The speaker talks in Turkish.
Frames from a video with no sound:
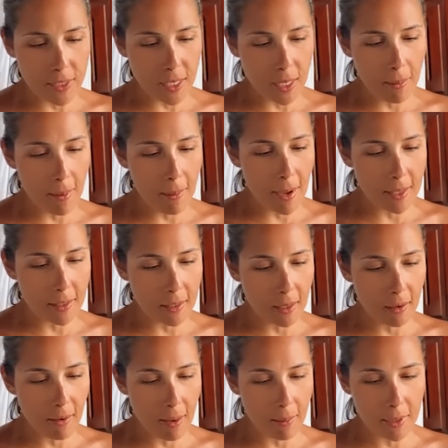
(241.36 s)
Nitekim hemen
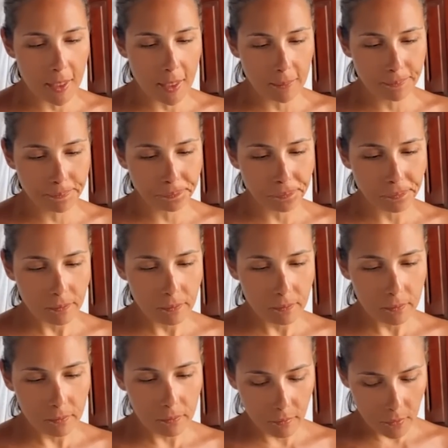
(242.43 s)
de devam edelim.
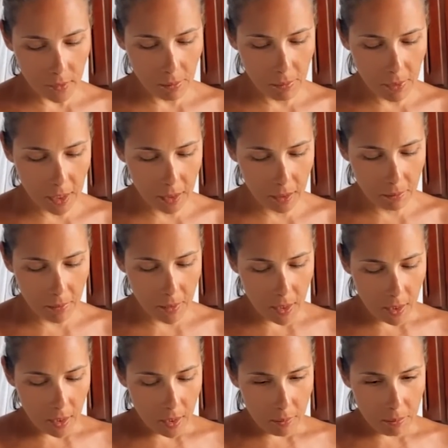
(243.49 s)
Bakalım
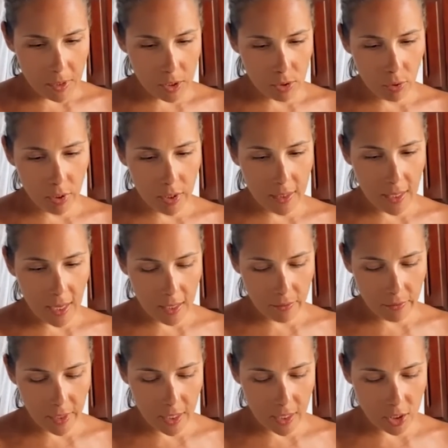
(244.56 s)

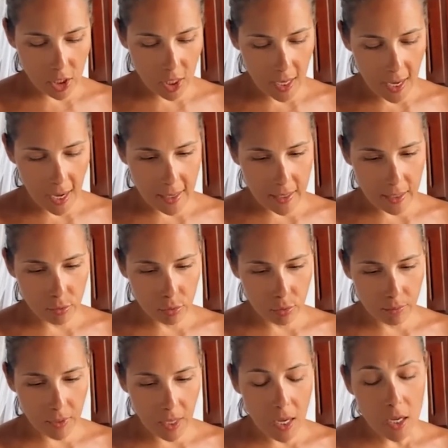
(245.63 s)
Bitcoin'ler ve şeyler ne
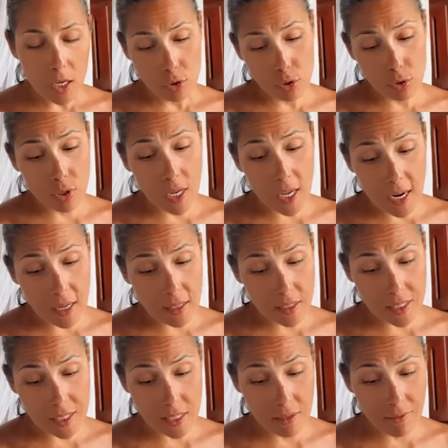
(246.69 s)
durumda? Çünkü
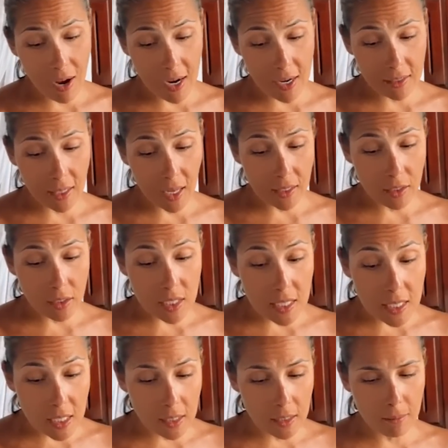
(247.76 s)
genelde riskli varlıklarda
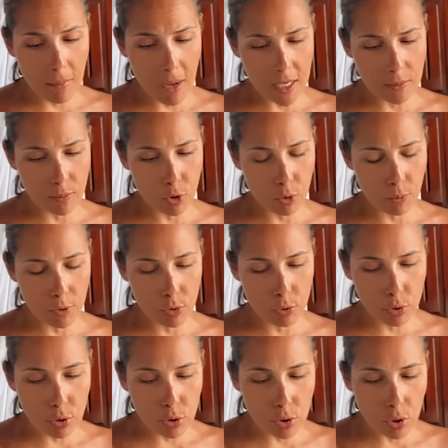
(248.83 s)
inanılmaz büyük bir
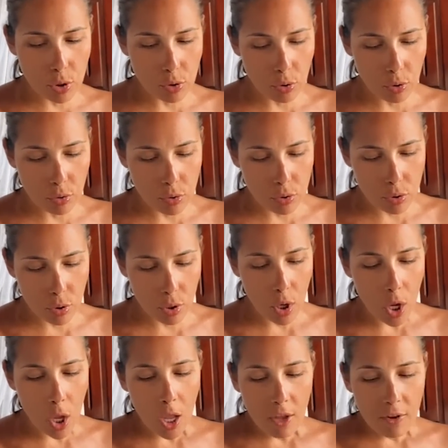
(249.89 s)
düşüş söz
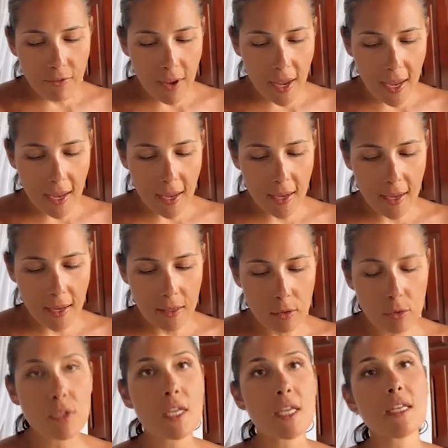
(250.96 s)
konusu ve
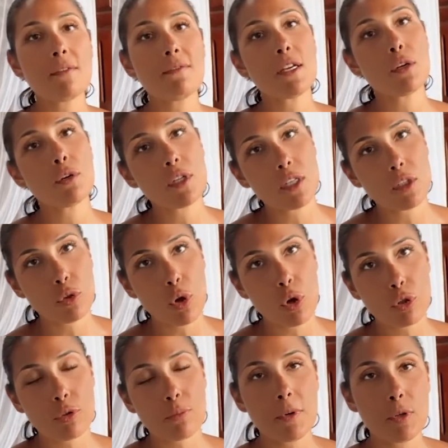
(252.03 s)

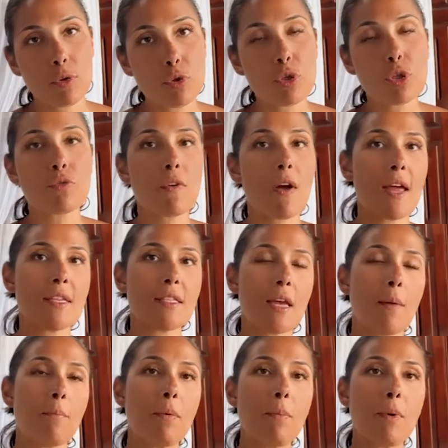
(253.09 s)
%2,44'lük e, bir düşüş var.
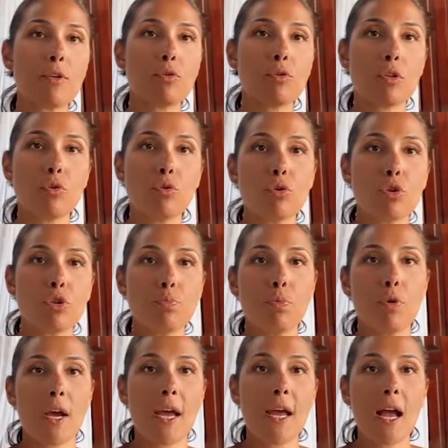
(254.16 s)
S&P 500'deki
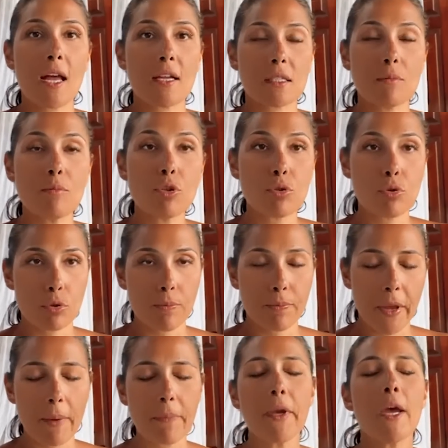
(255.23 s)
düşüş buraya yansımış
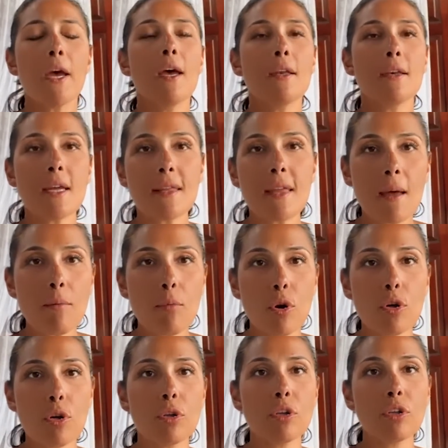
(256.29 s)
durumda. Neden
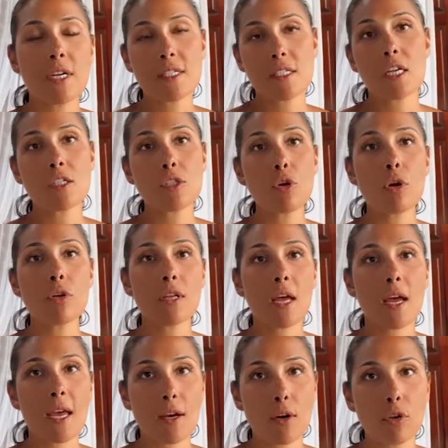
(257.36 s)
böyle oluyor?
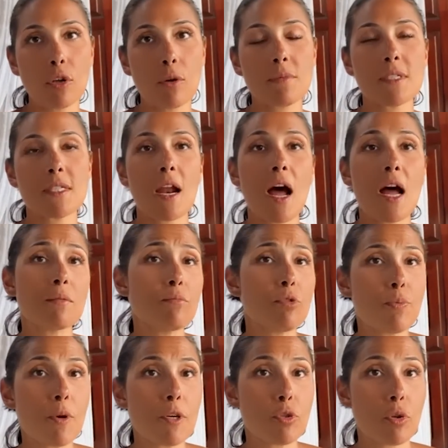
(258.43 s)
Resesyonla ekonomistler
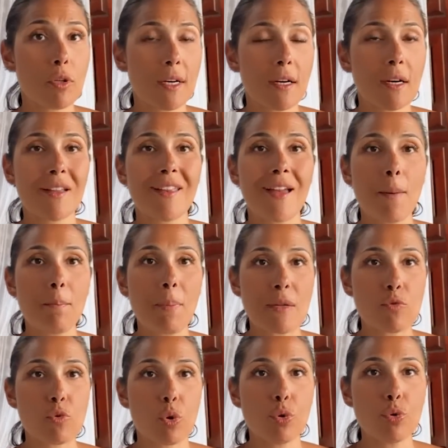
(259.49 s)
65 dolara kadar
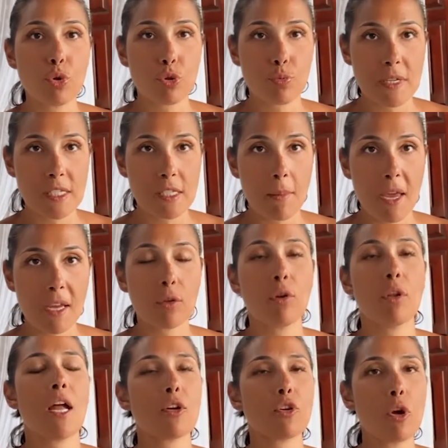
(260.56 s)
petrolün düşmesini
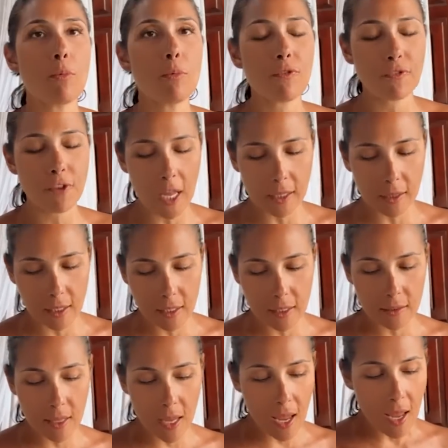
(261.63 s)
bekliyorlar. Kömür
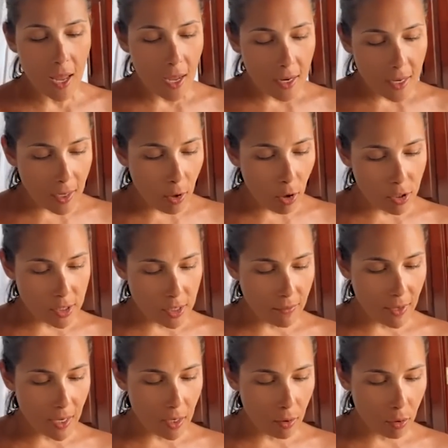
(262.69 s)
fiyatlarında rekor
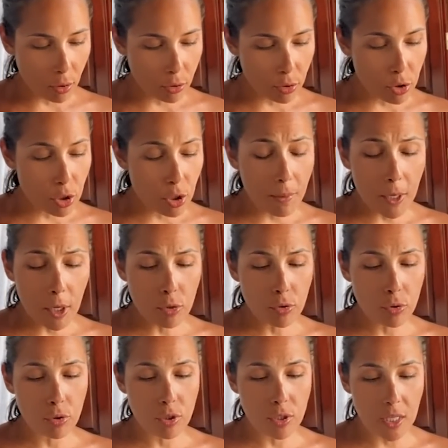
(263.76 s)
seviyeler oldu. Çünkü
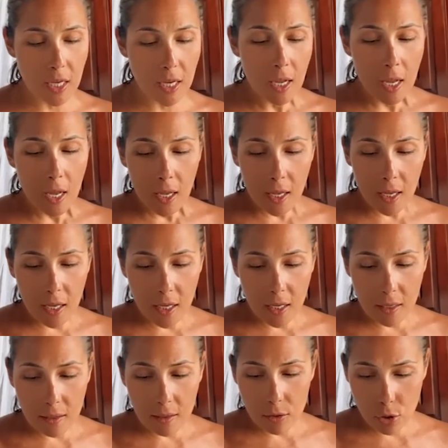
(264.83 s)
biliyorsunuz ki
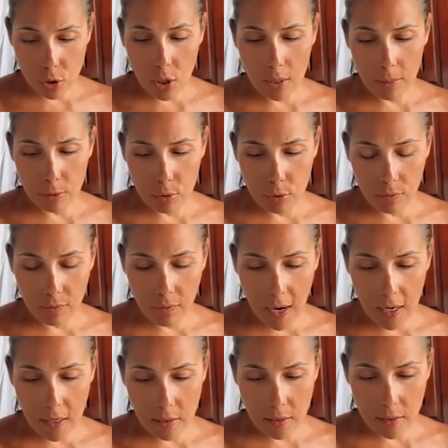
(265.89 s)
e, şöyle bir durum
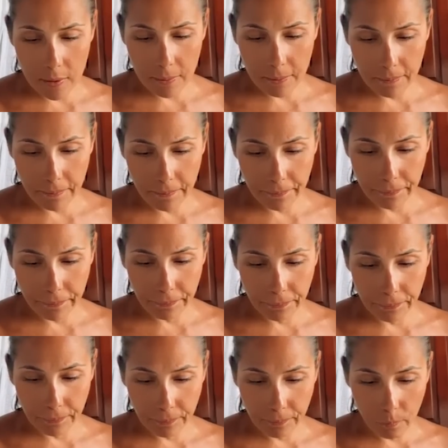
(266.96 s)
var.
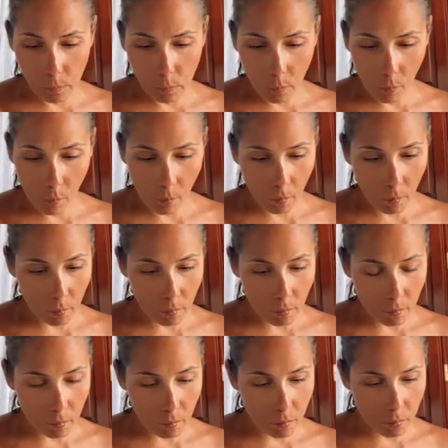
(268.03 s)
Hmm,